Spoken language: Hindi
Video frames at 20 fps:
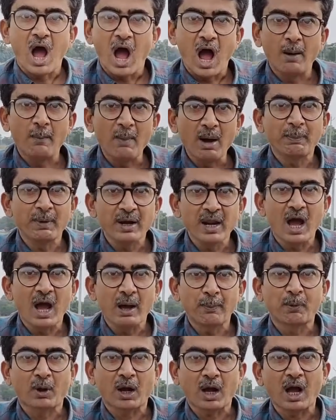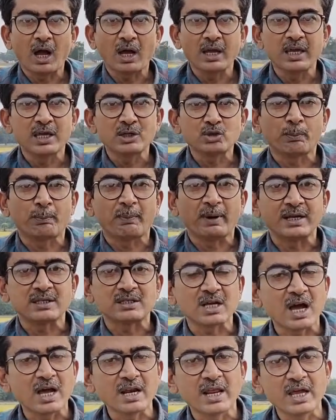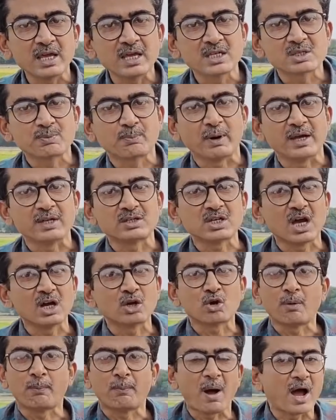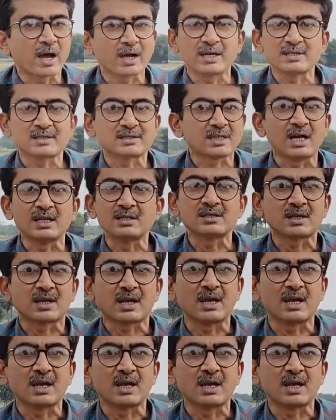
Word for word: हम अपने आप का ये जो पहचान है इस पहचान को पाकिस्तान